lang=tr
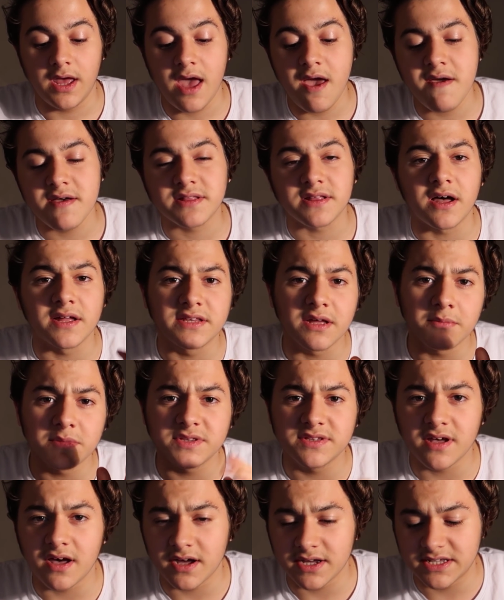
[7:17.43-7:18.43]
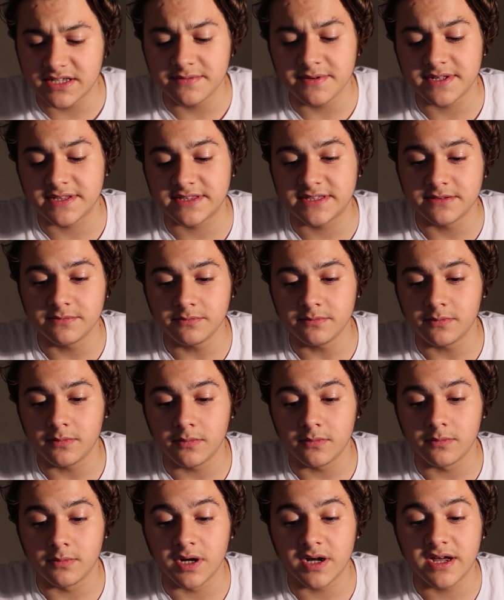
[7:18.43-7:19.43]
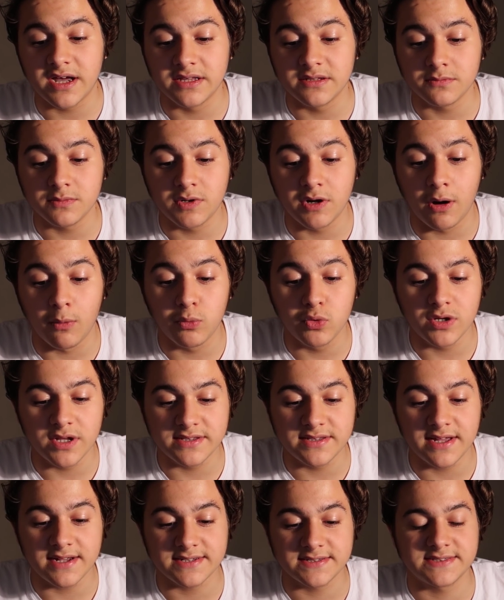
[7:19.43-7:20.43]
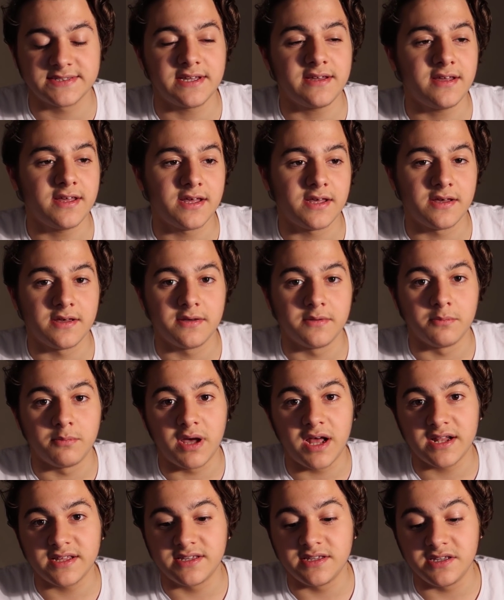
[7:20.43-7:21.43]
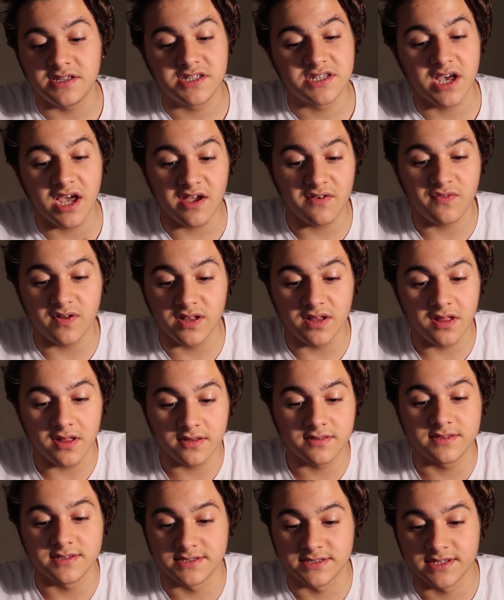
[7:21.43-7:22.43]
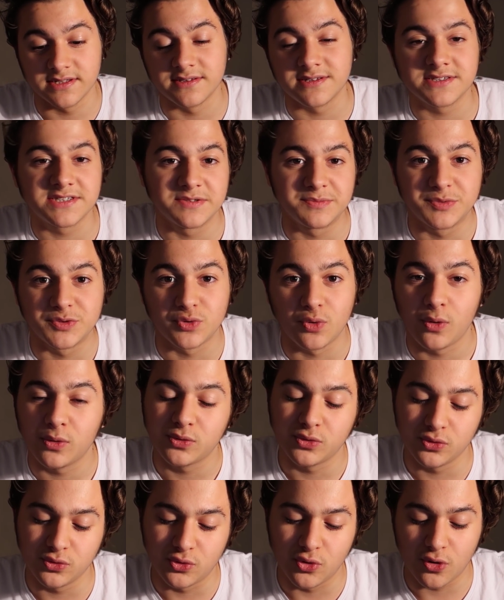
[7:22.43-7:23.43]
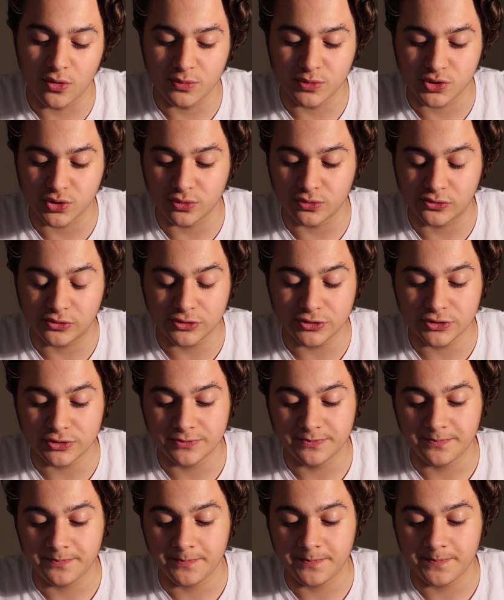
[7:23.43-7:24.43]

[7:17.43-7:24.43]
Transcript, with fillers: Evet adamı takip ettim. Bakalım kabul ederse belki hikaye falan attıysa nasıl biri olduğunu görmüş oluruz.